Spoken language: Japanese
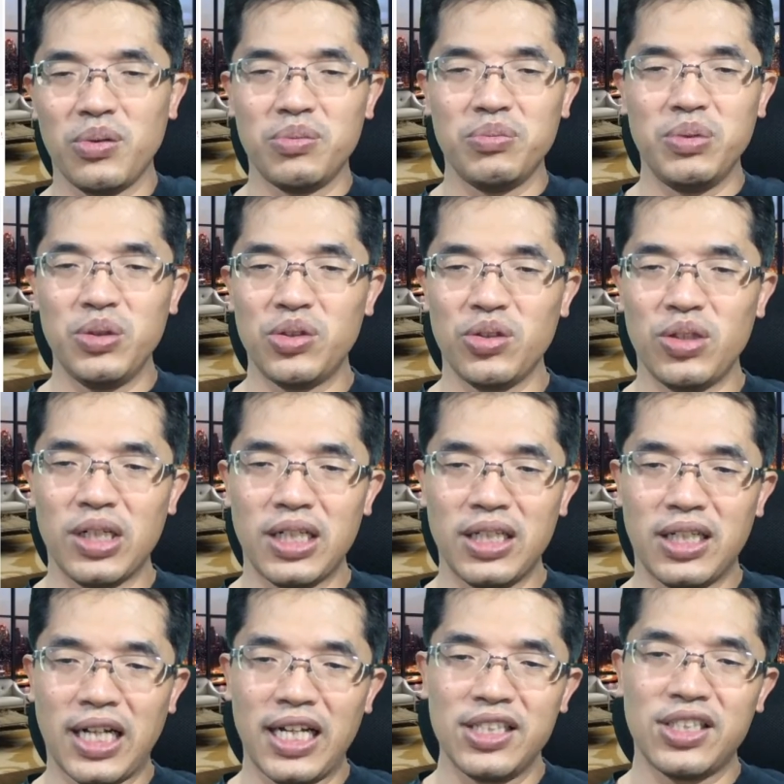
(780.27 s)
文章の中で
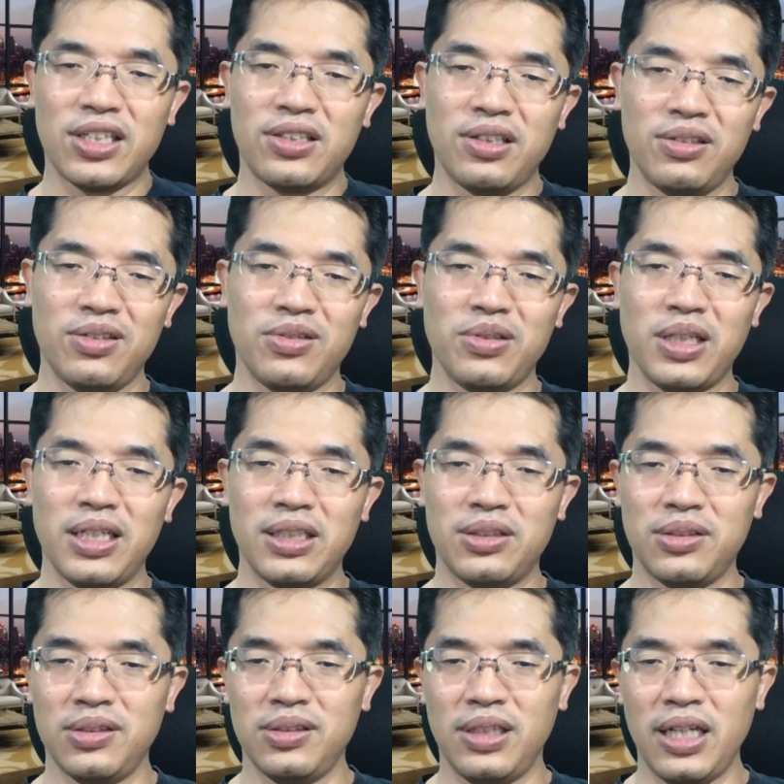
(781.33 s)
書いちゃってるようなや
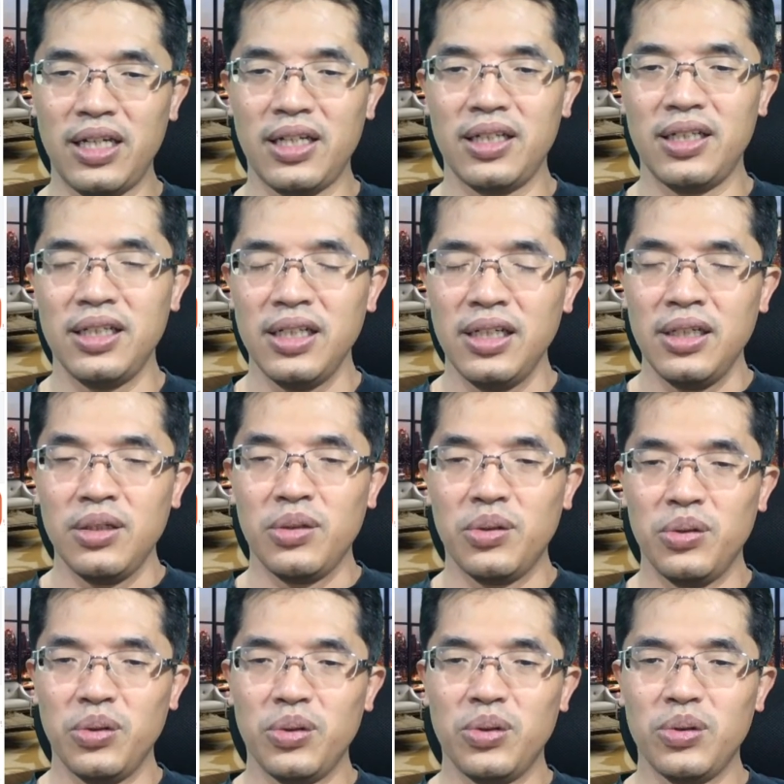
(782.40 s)
つで、
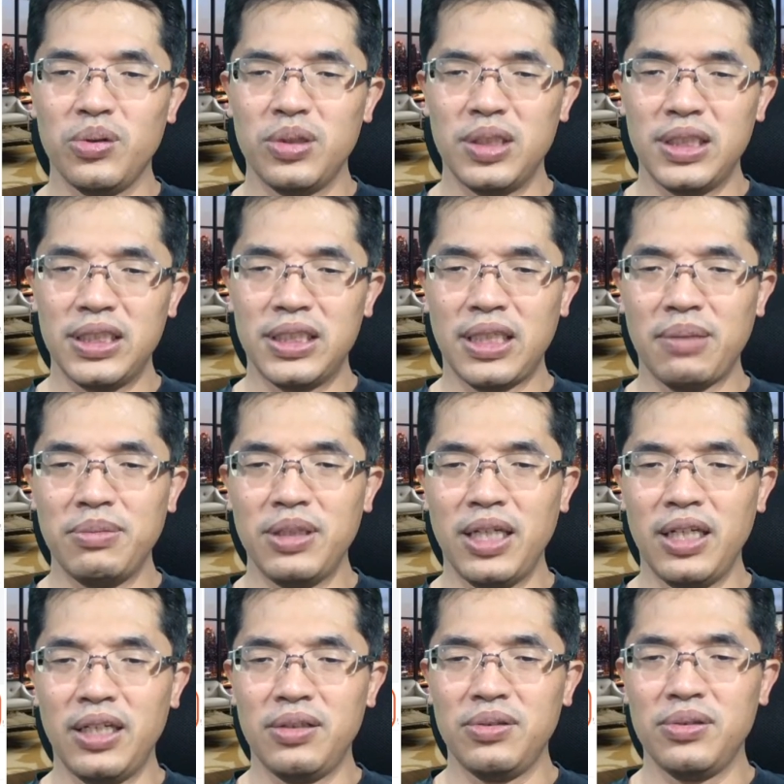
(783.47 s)
この
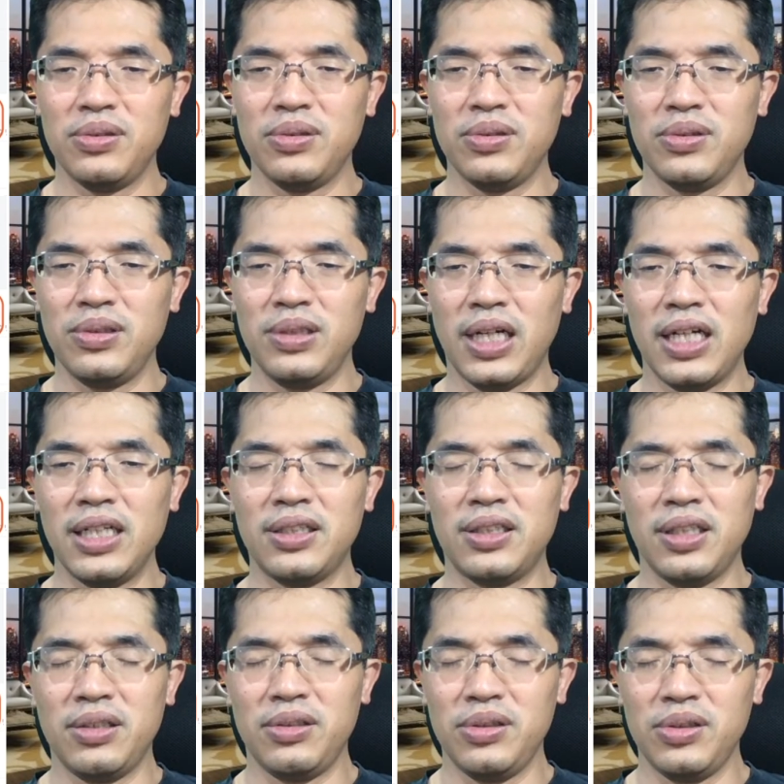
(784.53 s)
サムネイルに入っ
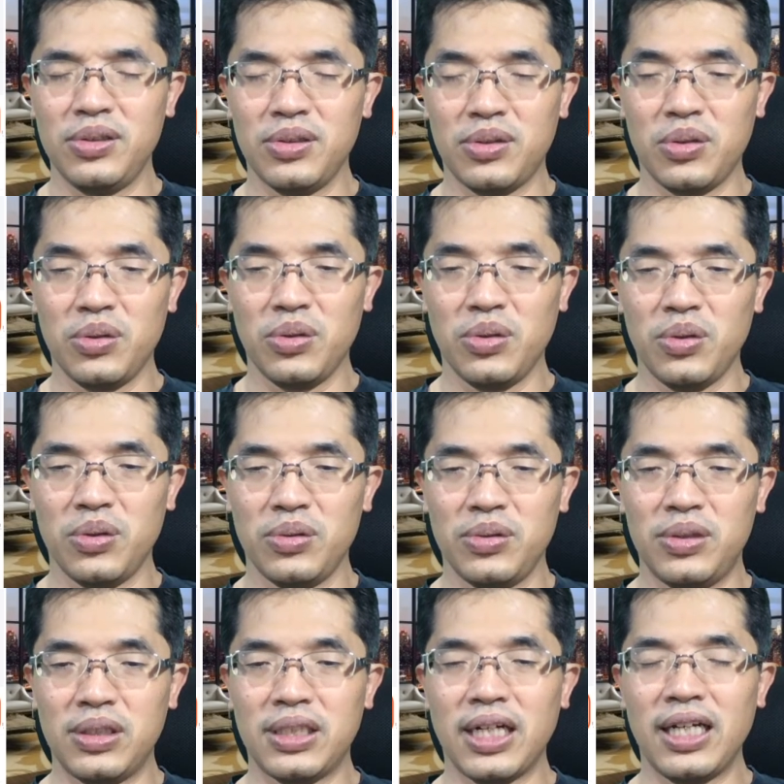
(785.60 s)
ているこの
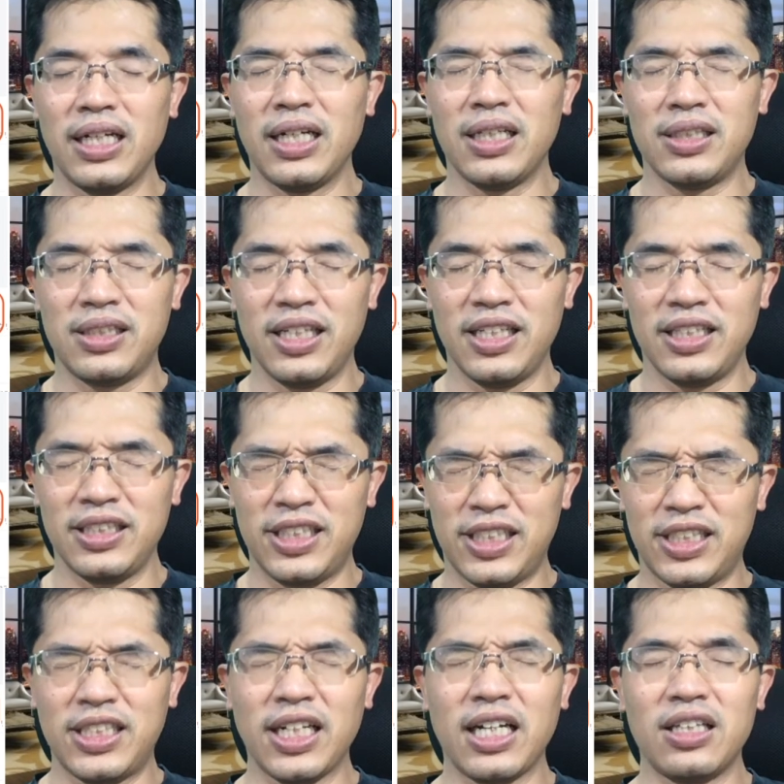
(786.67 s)
図解がですね、
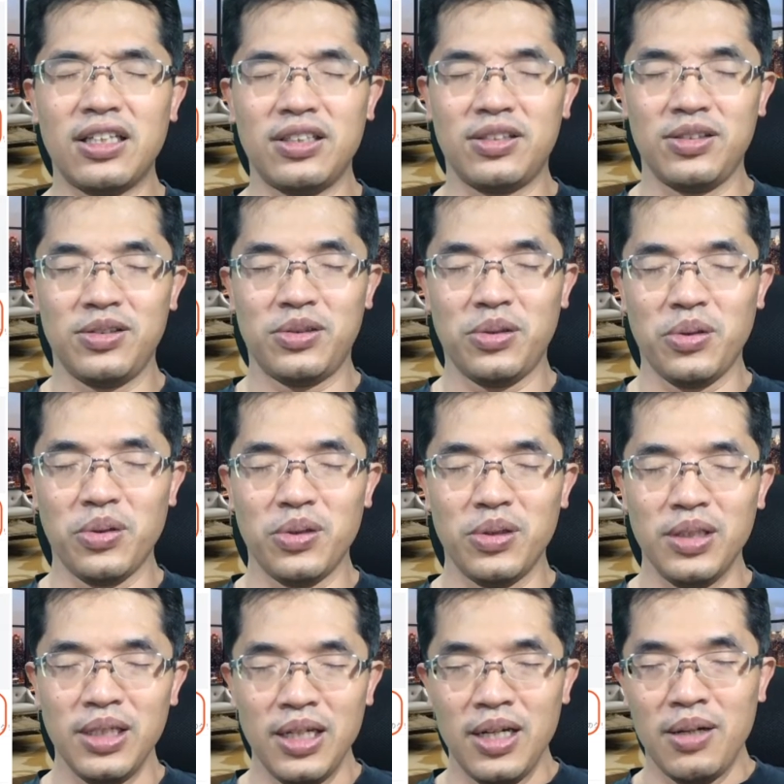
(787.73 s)
ちっちゃかったりすると、
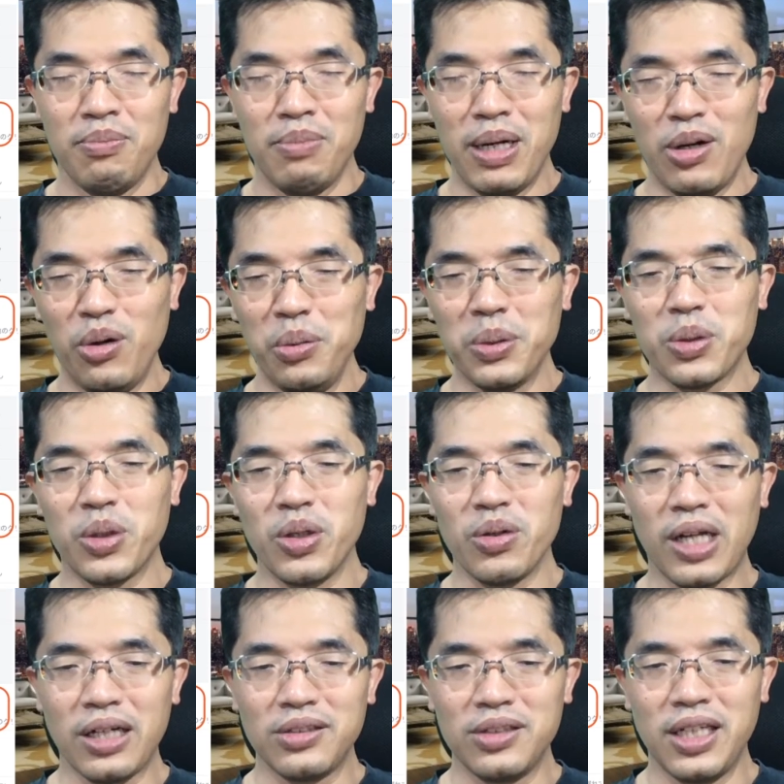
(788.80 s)
まあほぼこれを
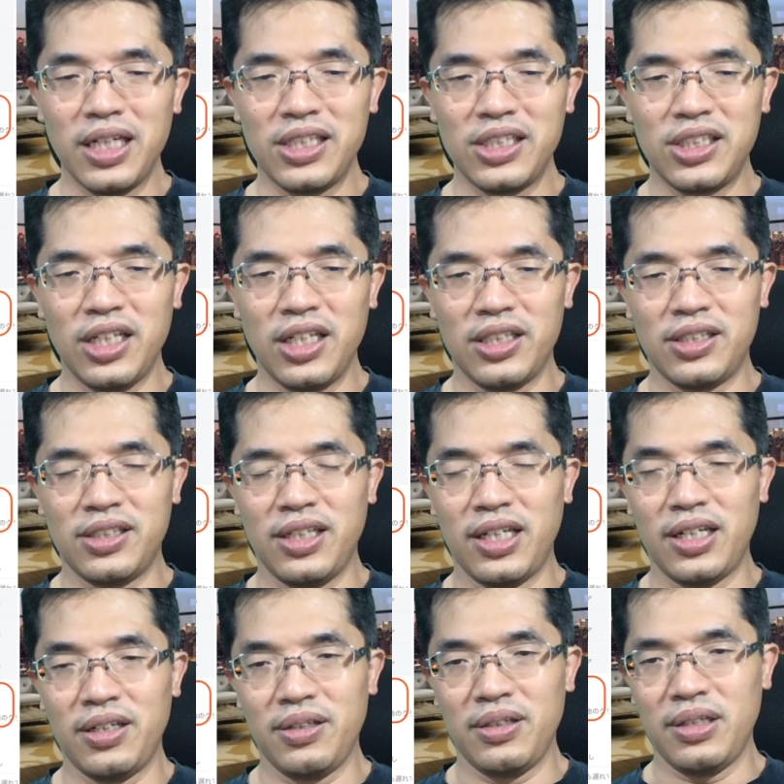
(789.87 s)
拡大してです
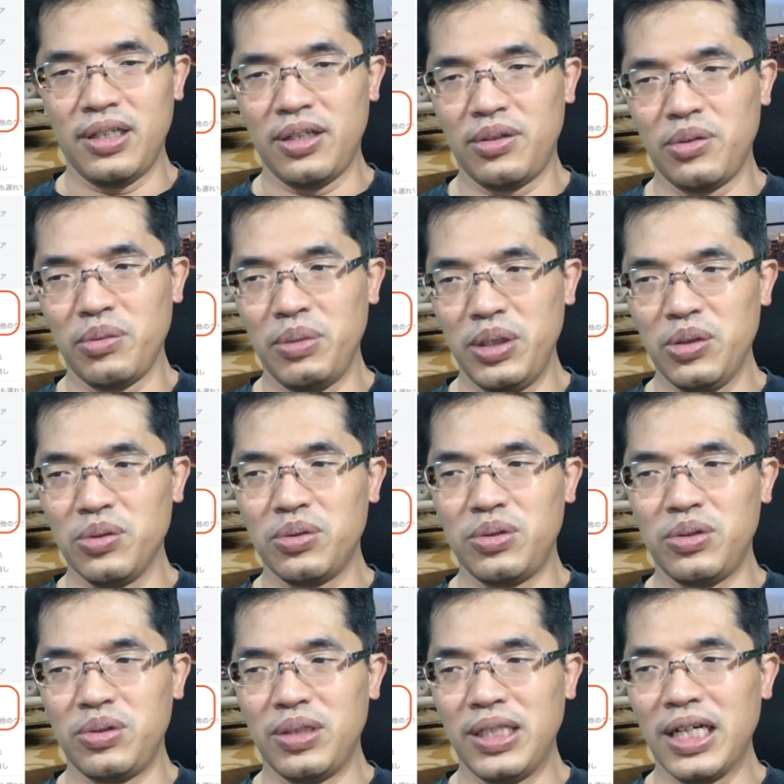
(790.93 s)
ね、えっ、ー、と見ようって
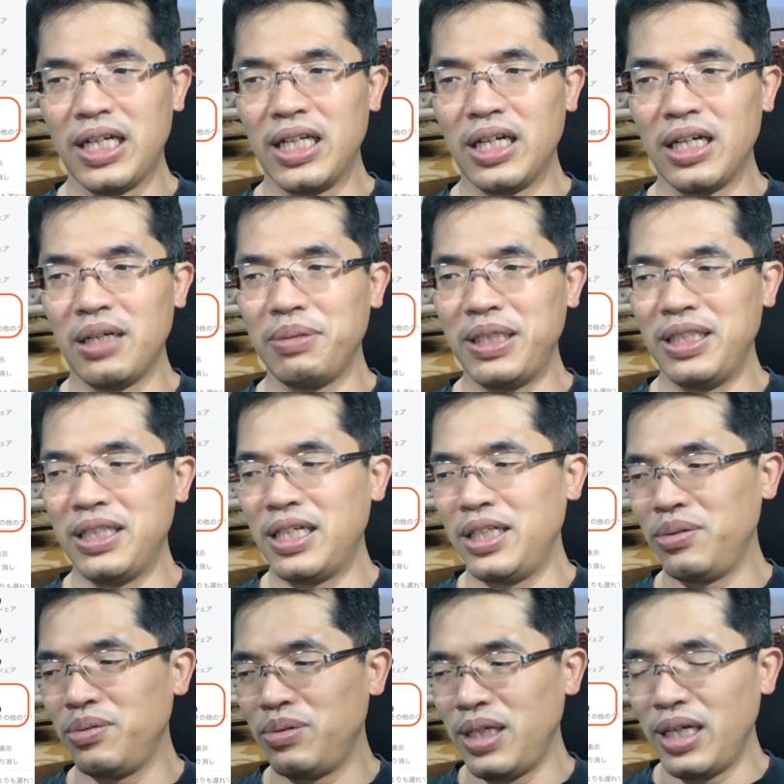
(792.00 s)
いう人なかなかやっぱいない
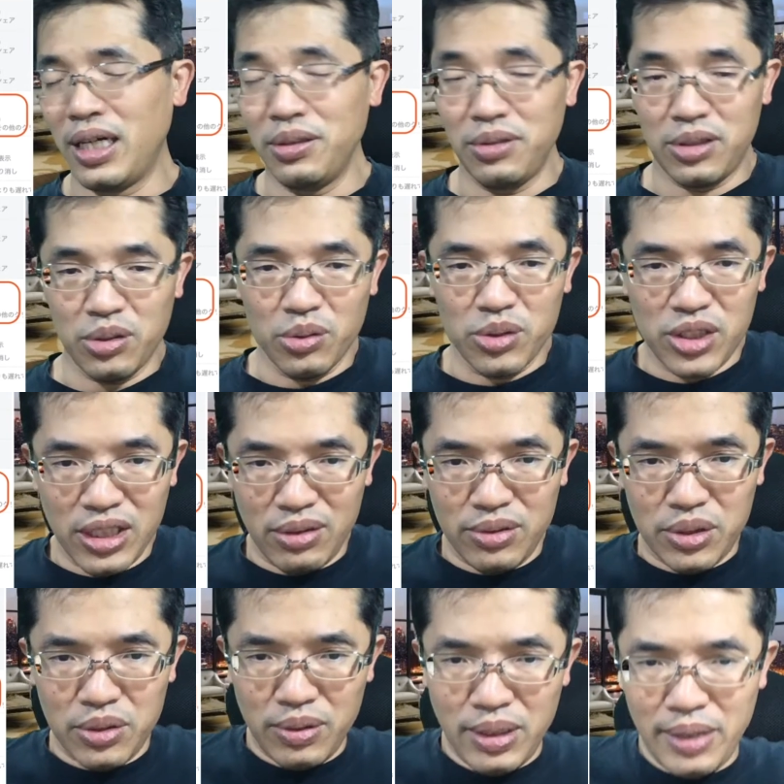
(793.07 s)
ので、反応率落ちちゃうんで
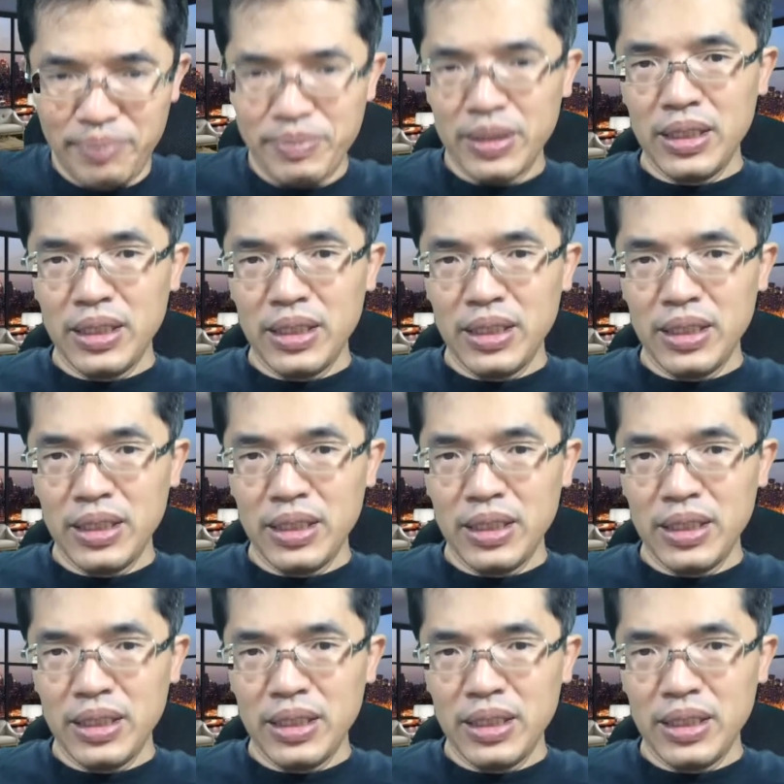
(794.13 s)
すよね。